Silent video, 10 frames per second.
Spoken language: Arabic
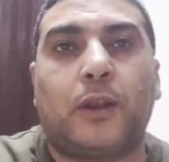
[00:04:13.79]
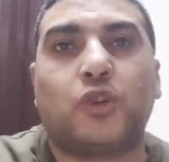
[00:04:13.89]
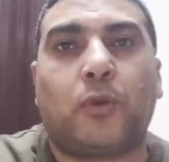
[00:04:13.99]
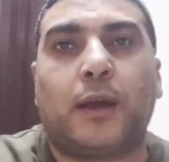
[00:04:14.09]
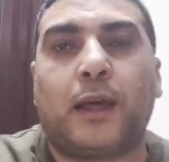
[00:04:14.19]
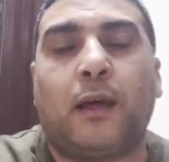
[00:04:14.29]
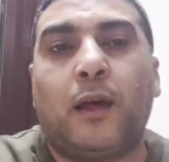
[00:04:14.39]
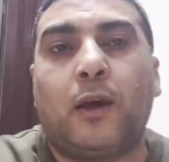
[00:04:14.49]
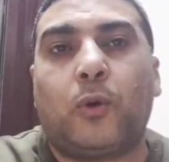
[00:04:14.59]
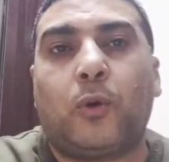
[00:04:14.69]
كل شويه
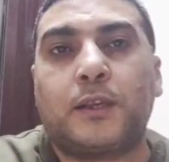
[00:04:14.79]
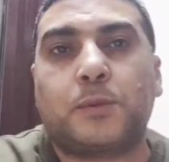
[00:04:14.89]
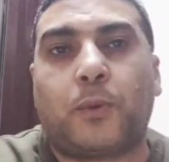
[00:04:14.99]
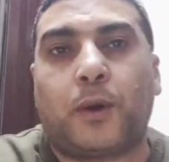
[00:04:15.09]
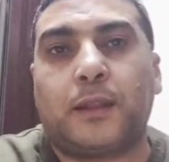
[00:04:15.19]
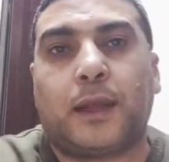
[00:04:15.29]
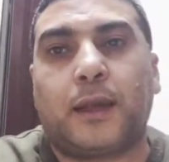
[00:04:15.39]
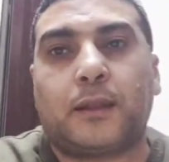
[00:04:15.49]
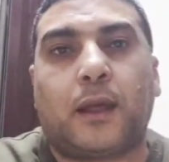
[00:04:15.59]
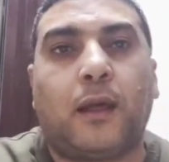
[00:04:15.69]
كل اسبوعين
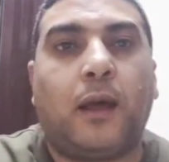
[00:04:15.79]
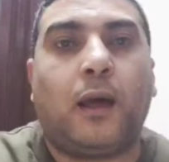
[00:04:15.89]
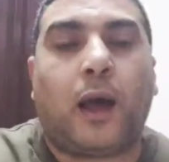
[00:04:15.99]
ثلاثه